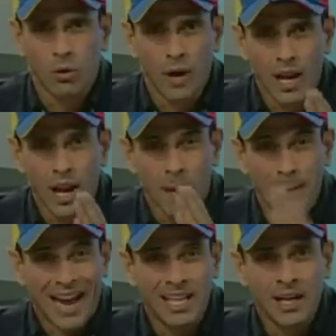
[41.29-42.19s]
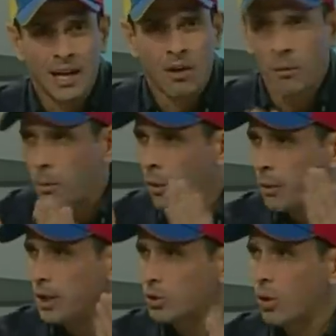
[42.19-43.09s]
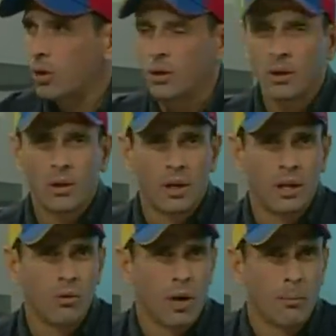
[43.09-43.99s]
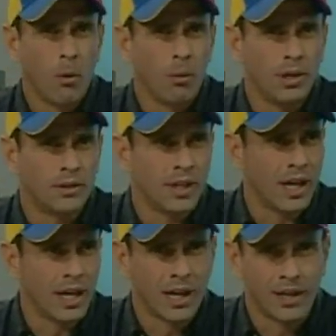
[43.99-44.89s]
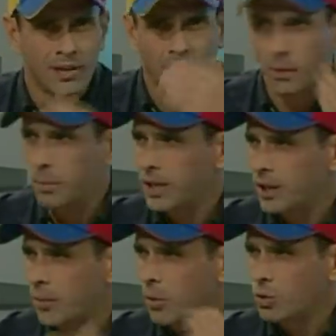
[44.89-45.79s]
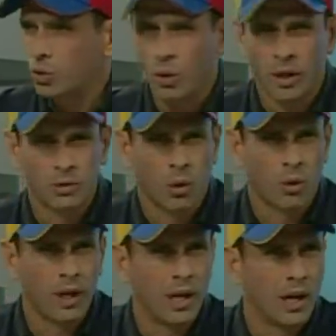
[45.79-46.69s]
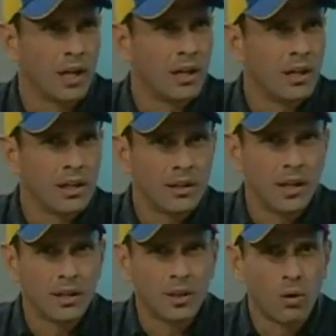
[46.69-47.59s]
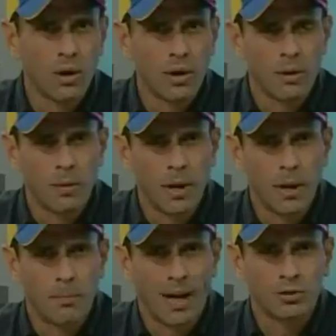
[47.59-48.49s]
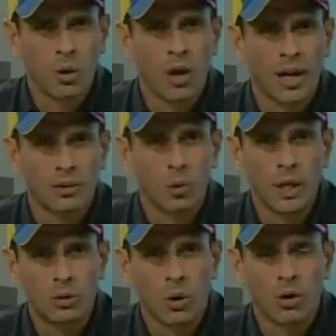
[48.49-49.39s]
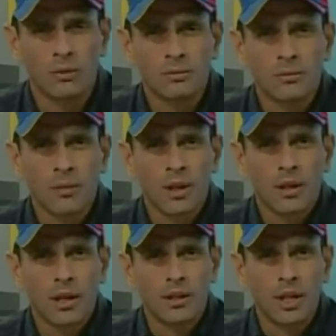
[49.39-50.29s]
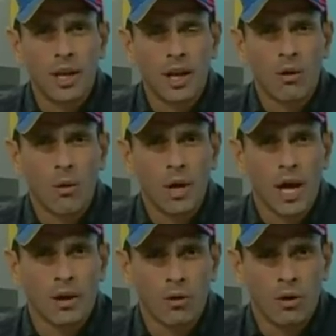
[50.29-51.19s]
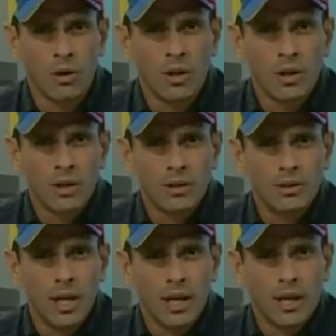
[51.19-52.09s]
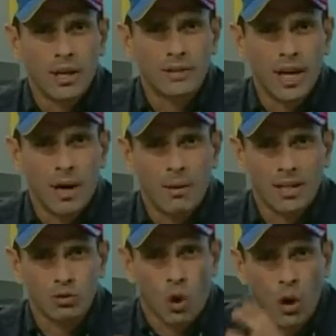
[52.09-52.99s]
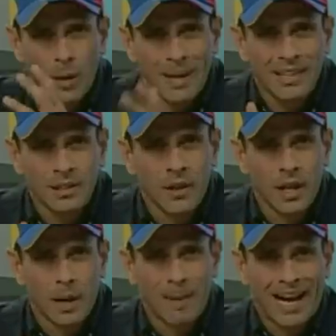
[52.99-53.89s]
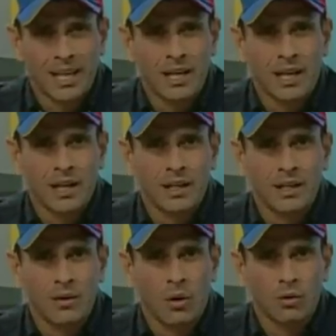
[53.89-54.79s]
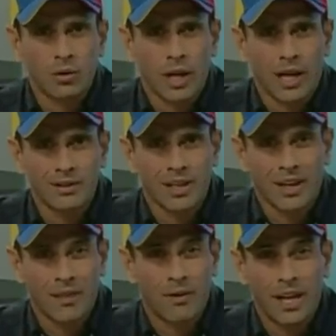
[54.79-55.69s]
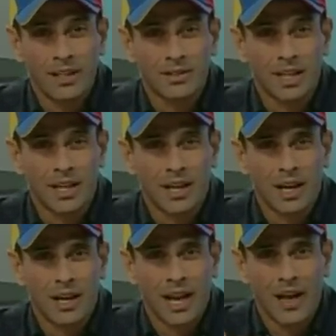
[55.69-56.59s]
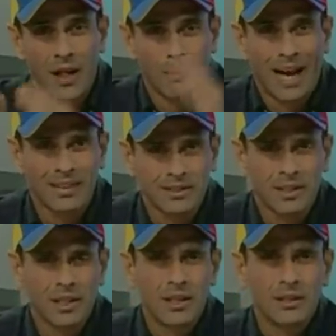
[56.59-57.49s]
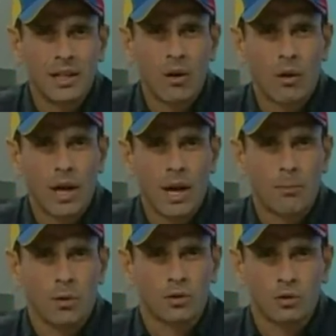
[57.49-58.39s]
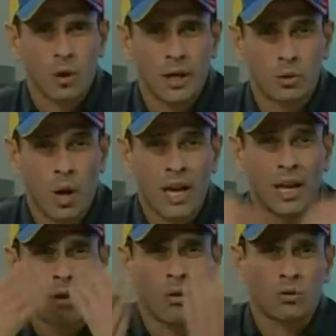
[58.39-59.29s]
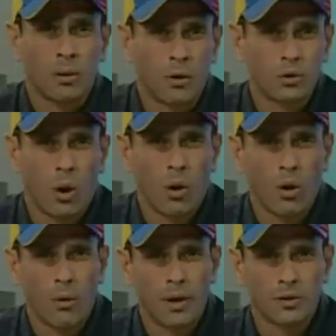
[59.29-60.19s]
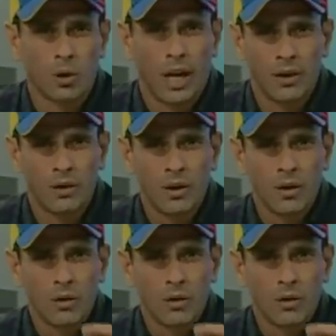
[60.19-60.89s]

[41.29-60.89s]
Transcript: No es la máquina, como hemos visto en una publicidad que se repite mucho dentro de, la, de estos eh, espacios gratuitos que tiene el gobierno, de que se habla solamente de la máquina y no se hace referencia a nada más de lo que es el proceso electoral que conocemos todos los venezolanos.